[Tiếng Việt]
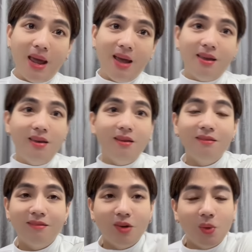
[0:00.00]
bé dễ
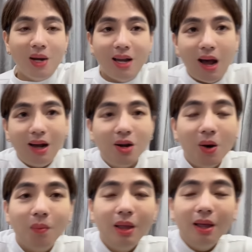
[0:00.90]
thương đồ này nọ
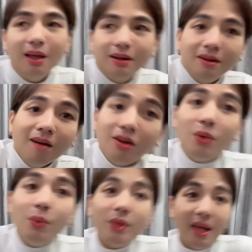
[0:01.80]
đồ rất là
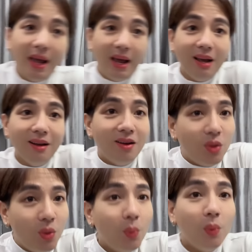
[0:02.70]
vui vẻ rồi
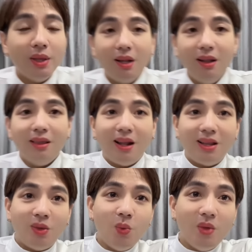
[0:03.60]
vui tính
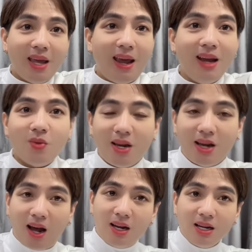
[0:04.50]
tình vui vẻ đồ này
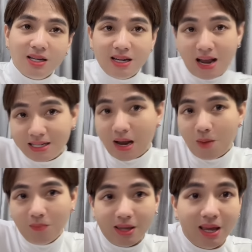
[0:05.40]
nọ đó là
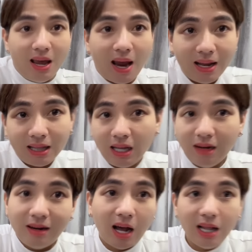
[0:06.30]
xong và về là
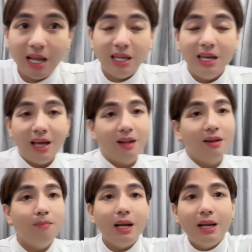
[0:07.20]
tự đó là chỉ
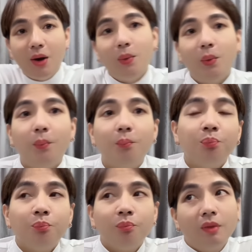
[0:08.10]
cảnh bắt đầu
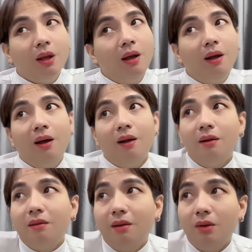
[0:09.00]
Ờ,
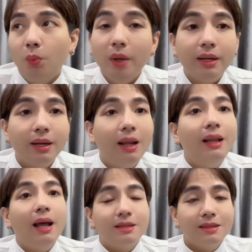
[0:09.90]
quyết định
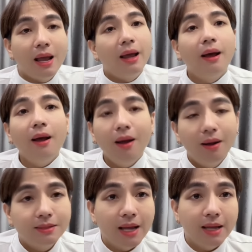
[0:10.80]
là sẽ
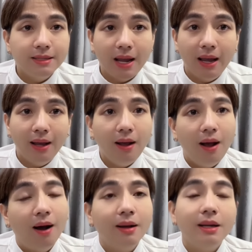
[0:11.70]
sẽ sẽ
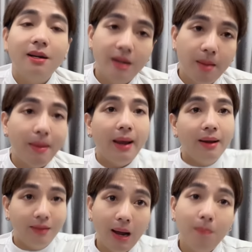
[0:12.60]
ở cái drama
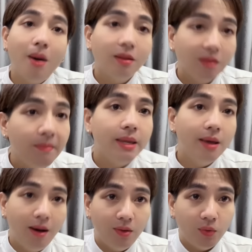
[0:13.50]
gắn bó tới bây
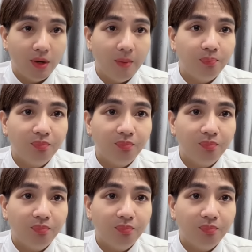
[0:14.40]
giờ luôn đó